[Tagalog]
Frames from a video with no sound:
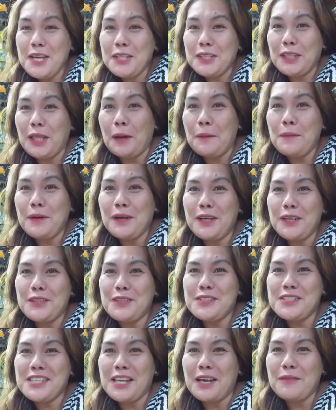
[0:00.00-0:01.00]
tama nga
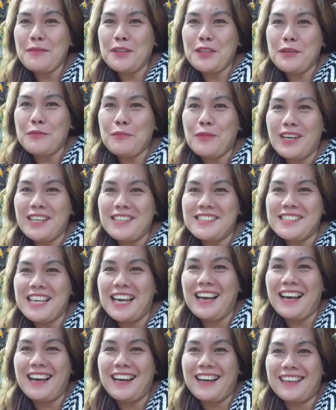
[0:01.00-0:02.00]
yun sabi ni
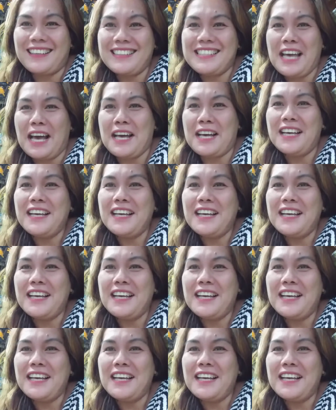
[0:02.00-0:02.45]
Baisak sa,